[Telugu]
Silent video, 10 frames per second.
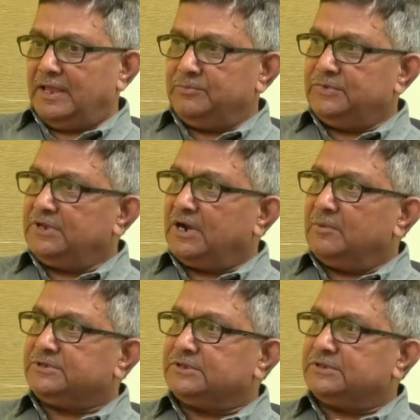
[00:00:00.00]
ఎంజి
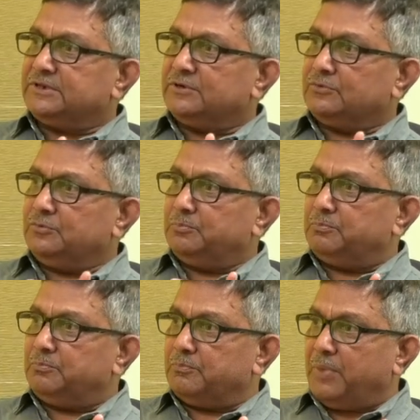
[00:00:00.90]
రామచంద్రన్కు
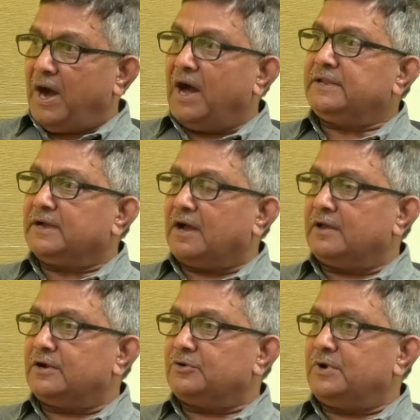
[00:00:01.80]
భార్య
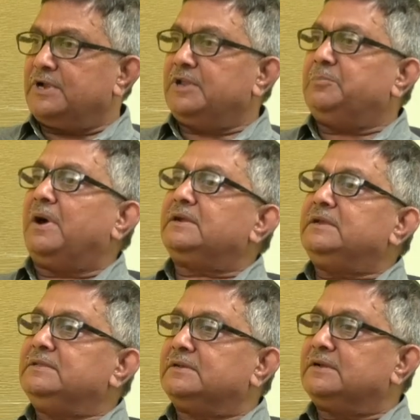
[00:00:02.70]
కానటువంటి
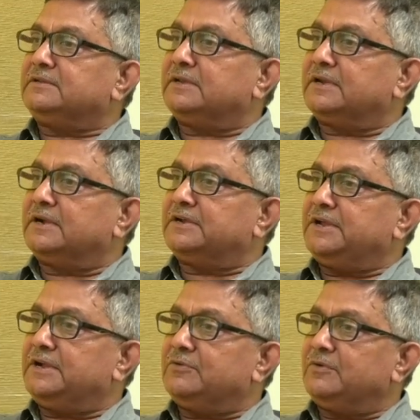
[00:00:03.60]
పార్టీ జనరల్ సెక్రటరీ
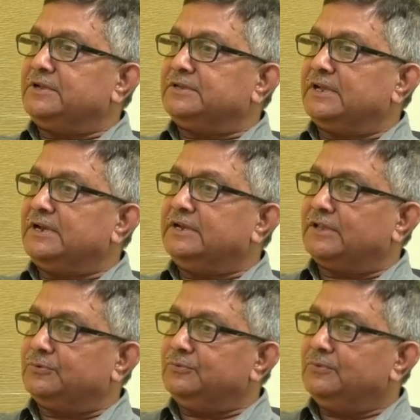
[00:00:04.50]
అయినటువంటి
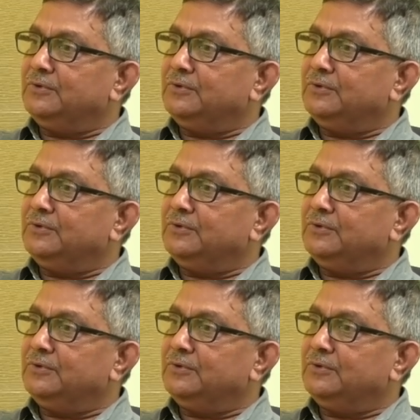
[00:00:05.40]
జయలలితను